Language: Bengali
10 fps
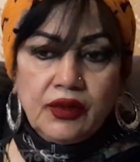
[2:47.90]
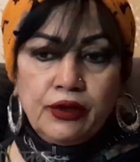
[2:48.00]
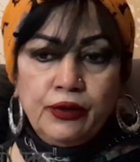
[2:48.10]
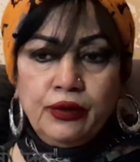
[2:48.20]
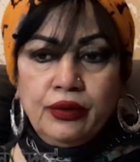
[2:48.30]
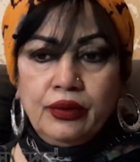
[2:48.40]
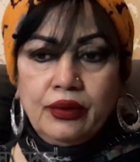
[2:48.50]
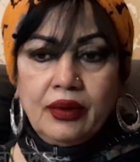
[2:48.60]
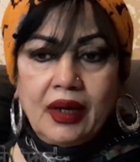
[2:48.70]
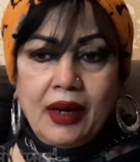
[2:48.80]
তো
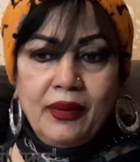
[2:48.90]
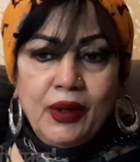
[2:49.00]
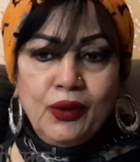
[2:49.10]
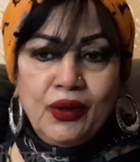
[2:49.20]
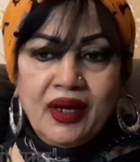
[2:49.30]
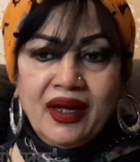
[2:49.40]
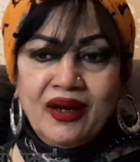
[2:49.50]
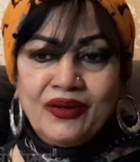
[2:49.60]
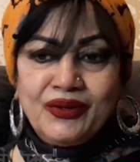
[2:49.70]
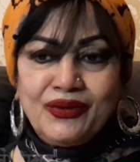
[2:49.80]
আমার ওরা
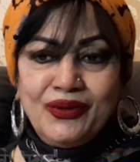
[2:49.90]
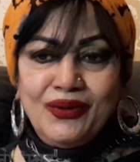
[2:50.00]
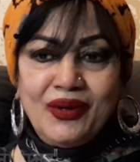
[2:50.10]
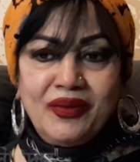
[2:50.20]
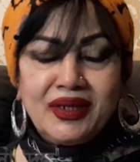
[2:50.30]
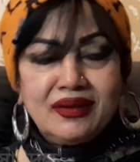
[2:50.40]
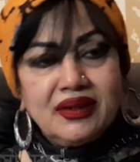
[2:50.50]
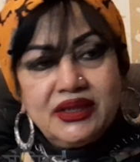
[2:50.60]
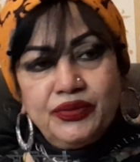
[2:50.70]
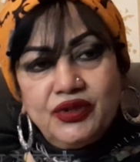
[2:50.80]
এগারো জন হলো আমার
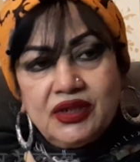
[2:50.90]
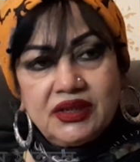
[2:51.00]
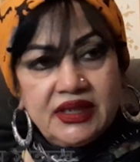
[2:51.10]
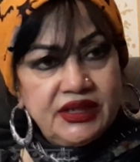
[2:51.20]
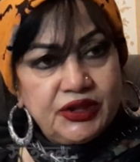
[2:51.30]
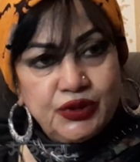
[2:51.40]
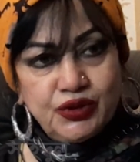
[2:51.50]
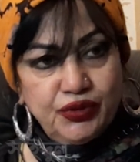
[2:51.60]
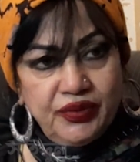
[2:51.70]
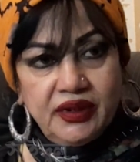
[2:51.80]
জীবনের শ্রেষ্ঠ
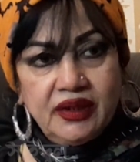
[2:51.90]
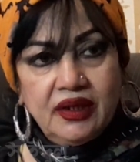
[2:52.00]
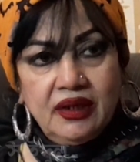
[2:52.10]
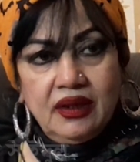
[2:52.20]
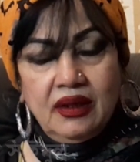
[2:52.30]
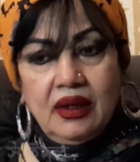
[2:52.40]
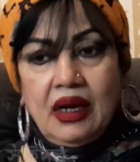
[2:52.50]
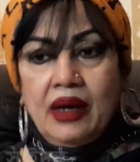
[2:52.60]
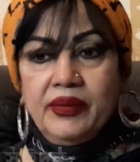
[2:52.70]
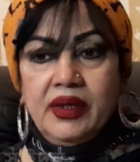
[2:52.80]
ছবি
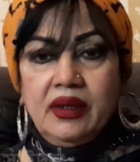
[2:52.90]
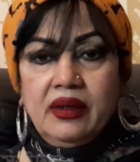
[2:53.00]
আমি